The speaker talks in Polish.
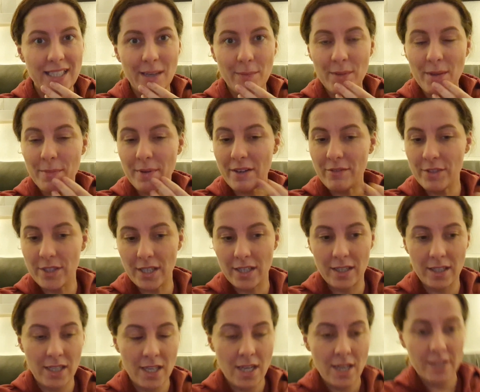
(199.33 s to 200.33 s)
Tam
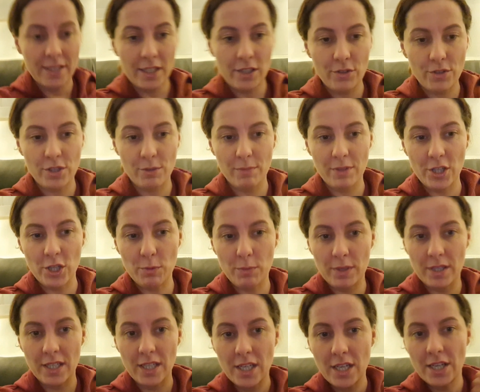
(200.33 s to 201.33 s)
naprawdę taką
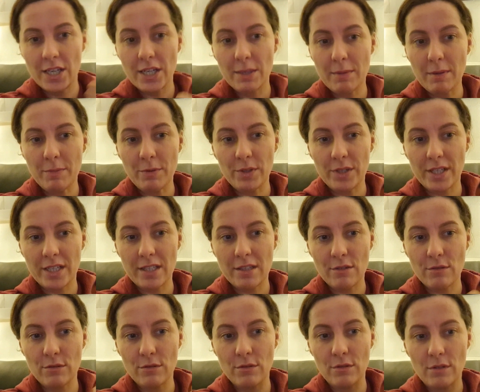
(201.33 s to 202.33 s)
zrobiliśmy rybę po
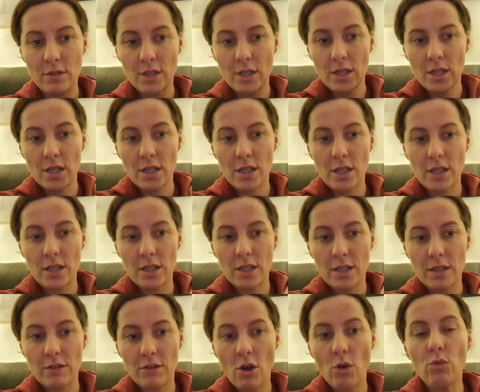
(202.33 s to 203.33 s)
grecku,
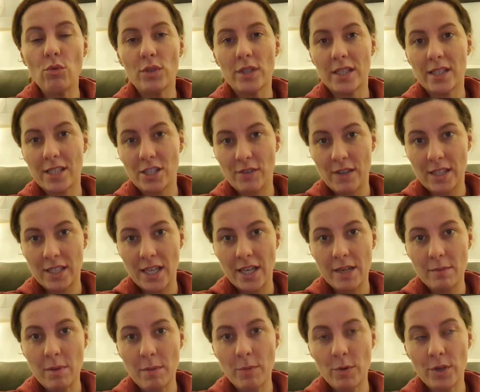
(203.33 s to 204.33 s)
e, ogólnie na
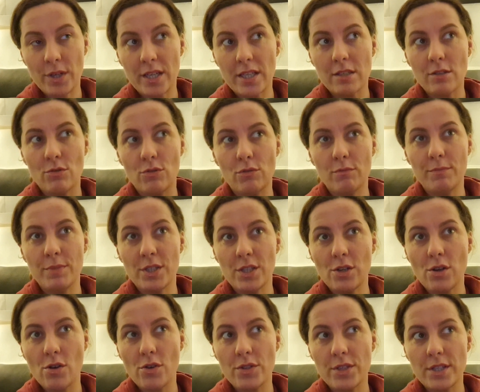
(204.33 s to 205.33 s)
święta, rybę po grecku,
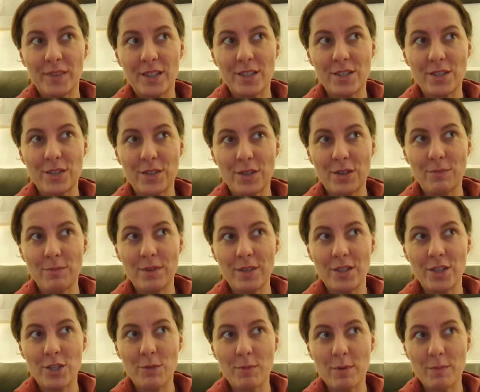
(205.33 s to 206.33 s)
bigos,
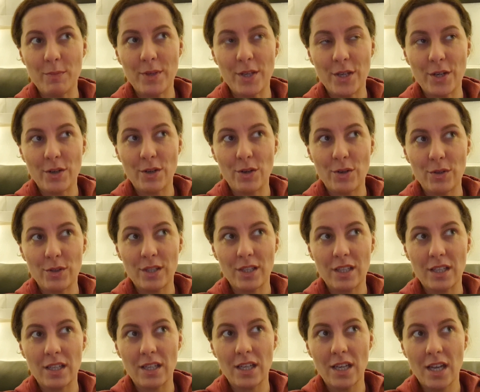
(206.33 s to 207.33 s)
zrobiliśmy
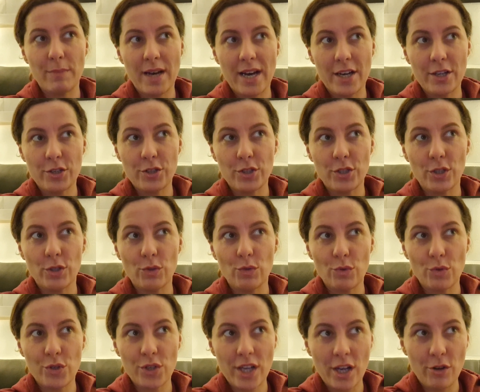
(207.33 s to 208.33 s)
pierogi, baszczyk,
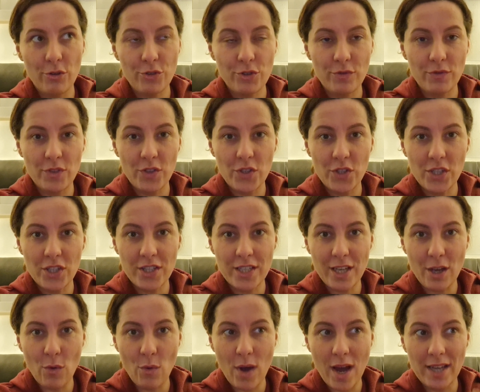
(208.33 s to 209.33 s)
uszka, oczywiście
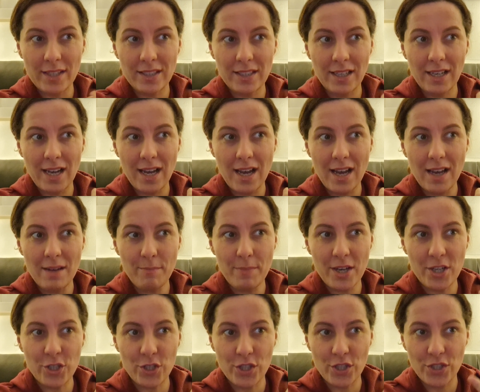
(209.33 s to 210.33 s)
sałatka,
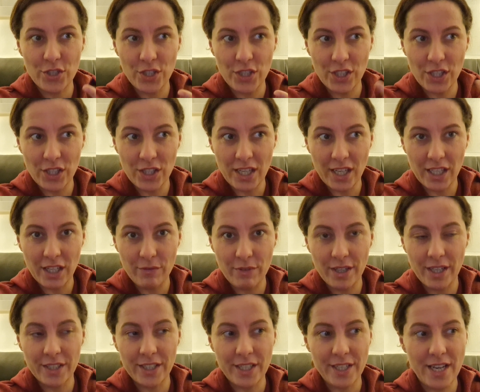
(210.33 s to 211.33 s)
paszteciki takie
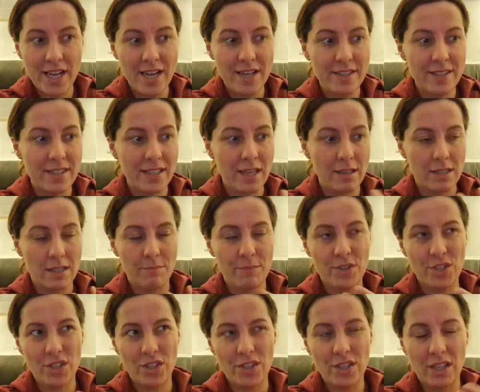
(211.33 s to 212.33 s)
wegetariańskie, znaczy
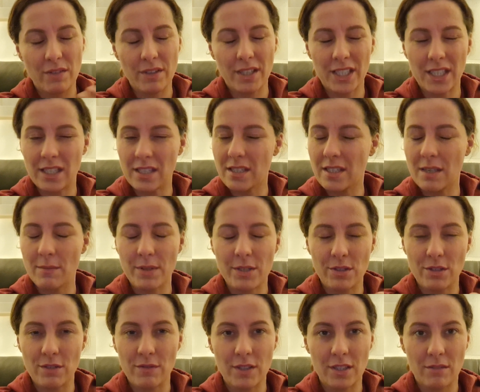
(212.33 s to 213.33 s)
paszteciki wegetariańskie,
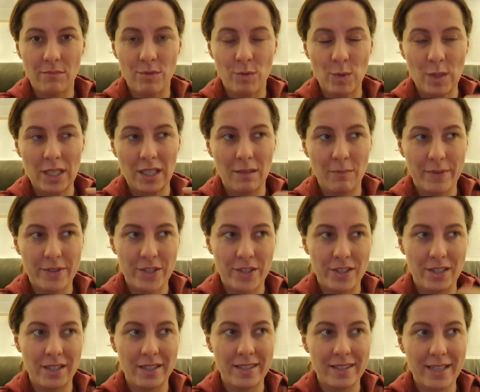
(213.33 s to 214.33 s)
bardzo dziwnie to takie
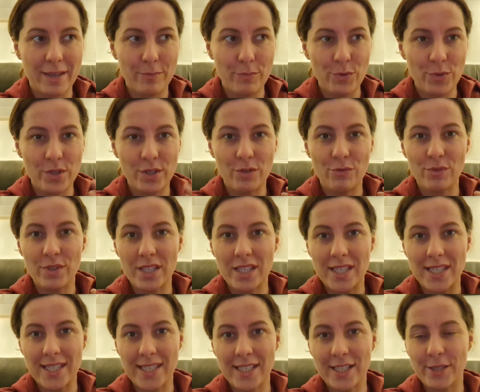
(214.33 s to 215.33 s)
paszteciki z kapustą
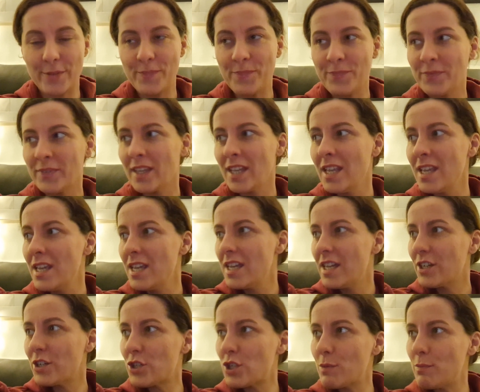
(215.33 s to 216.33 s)
i z
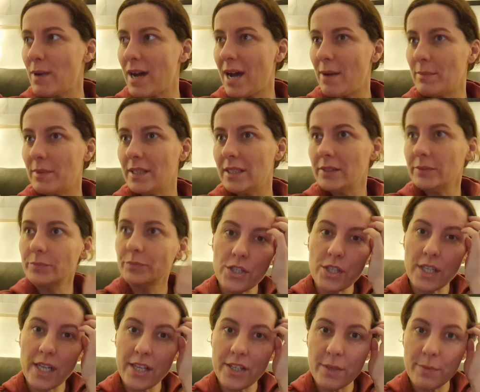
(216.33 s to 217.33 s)
grzybami,
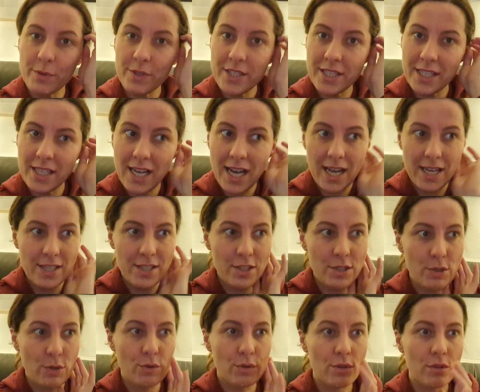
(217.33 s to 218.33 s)
śledzi po
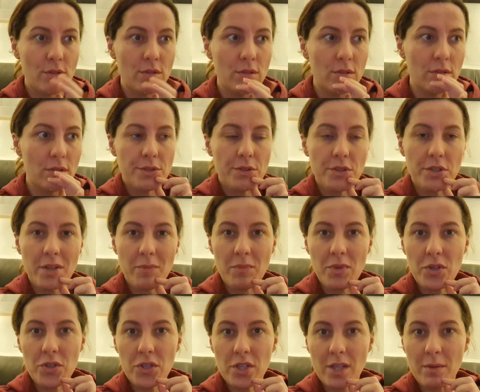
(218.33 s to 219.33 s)
cygańsku, coś tam
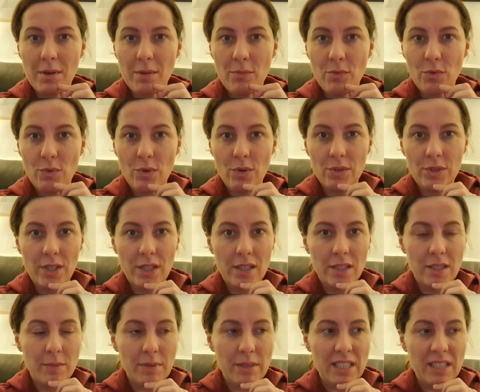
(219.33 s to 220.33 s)
jeszcze chyba było, no
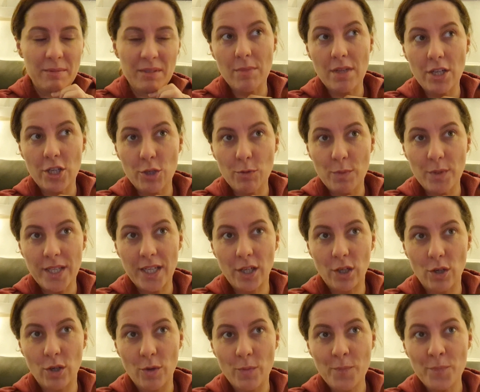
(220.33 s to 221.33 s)
ale nie pamiętam, mieliśmy
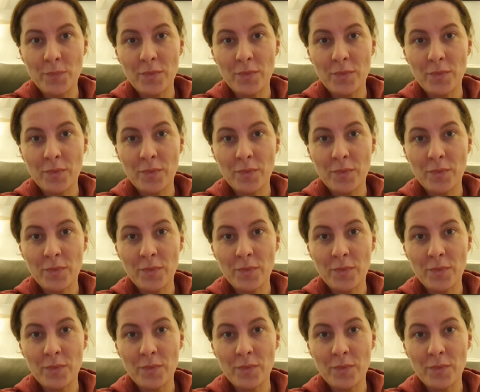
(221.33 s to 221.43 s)
taką.